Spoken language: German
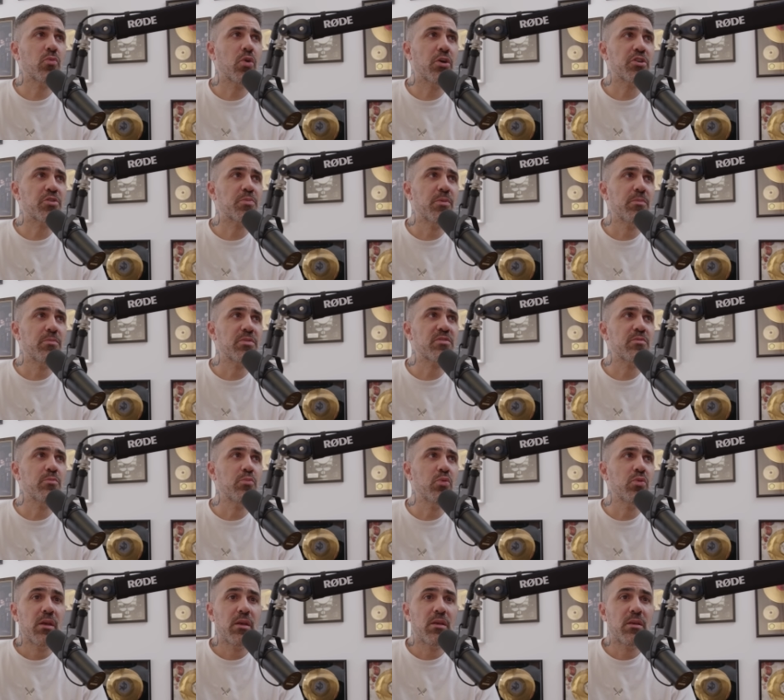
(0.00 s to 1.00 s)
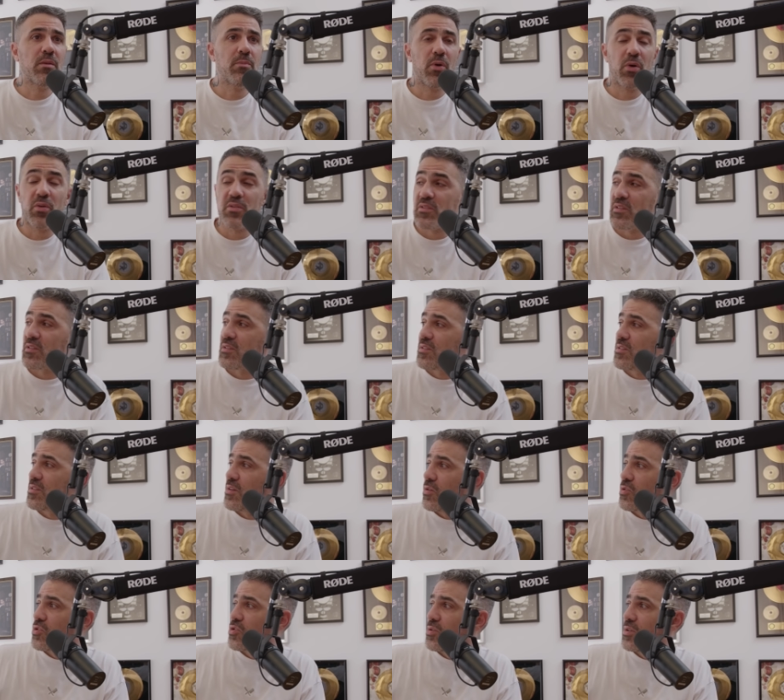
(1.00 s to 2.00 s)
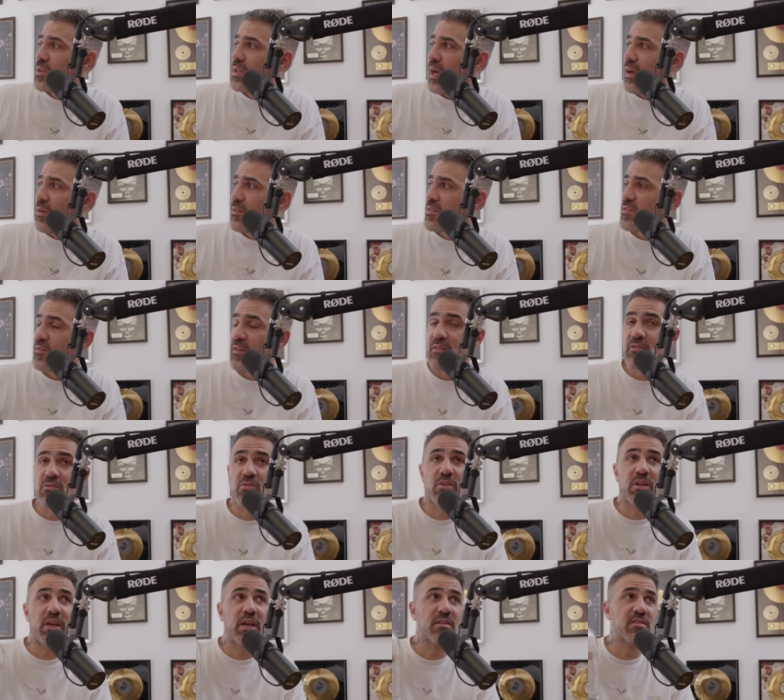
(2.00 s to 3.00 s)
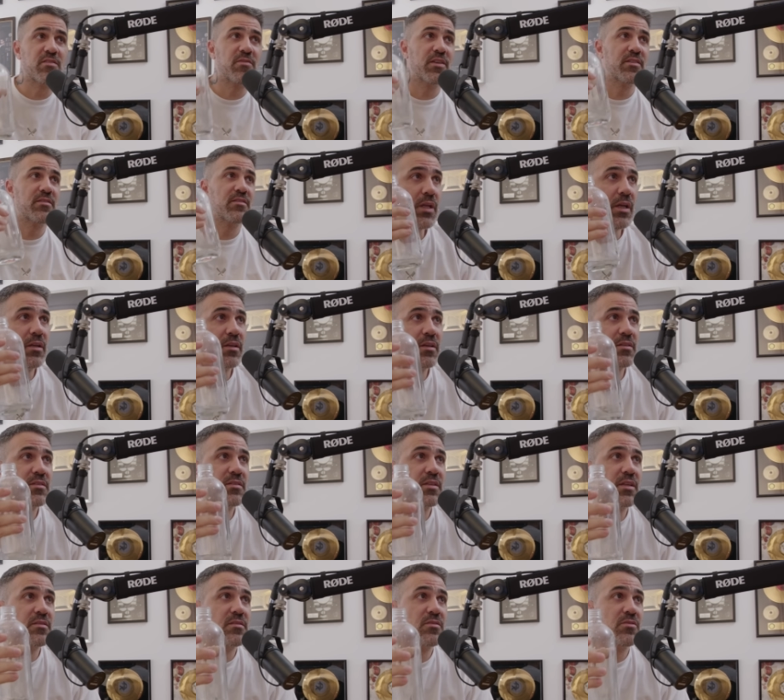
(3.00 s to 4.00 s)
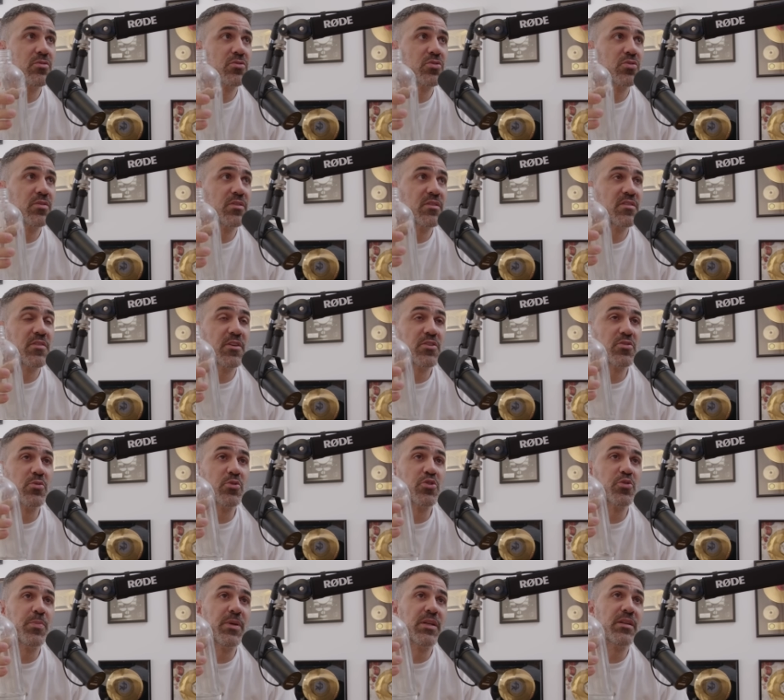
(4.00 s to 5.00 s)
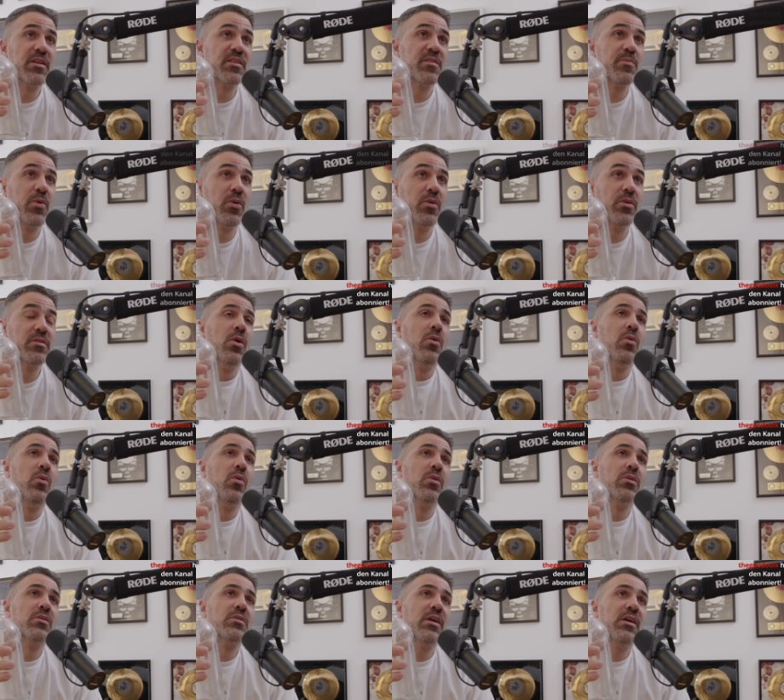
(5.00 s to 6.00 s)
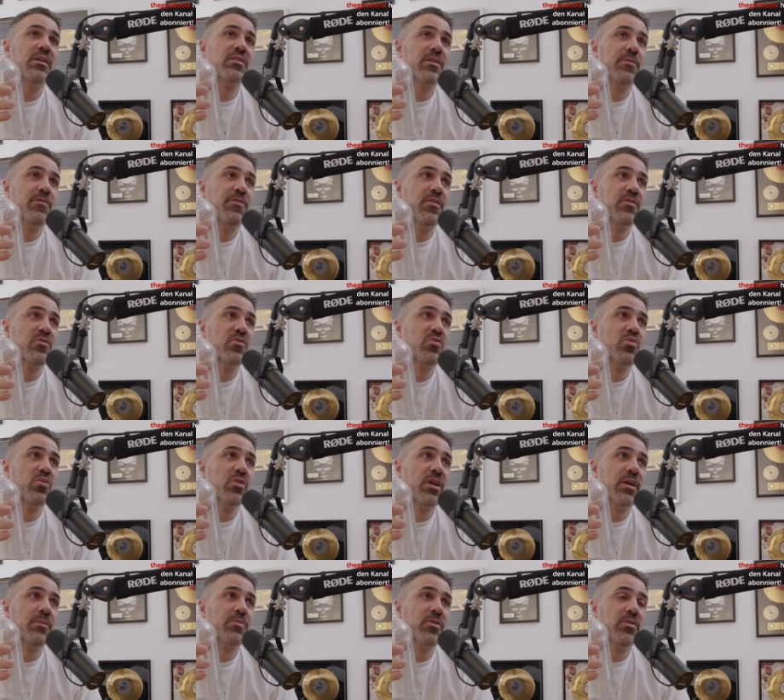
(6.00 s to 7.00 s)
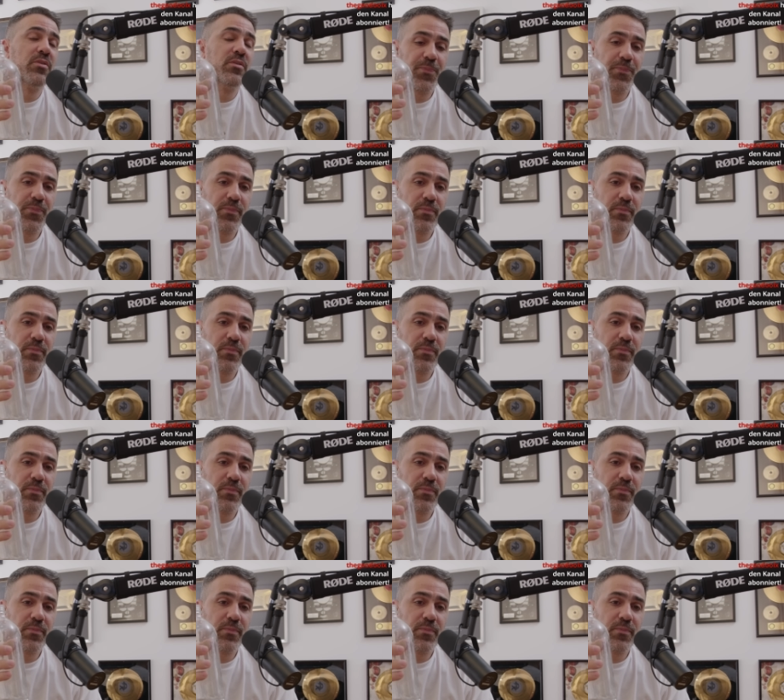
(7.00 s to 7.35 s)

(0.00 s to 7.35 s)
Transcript: Ich bin ein bisschen müde. Hier bei uns ist es ja auch schon 23.23 Uhr. 23. Das ist jetzt auch schon zwei Stunden später als bei euch. Und ja, ich habe viel zu tun gehabt heute.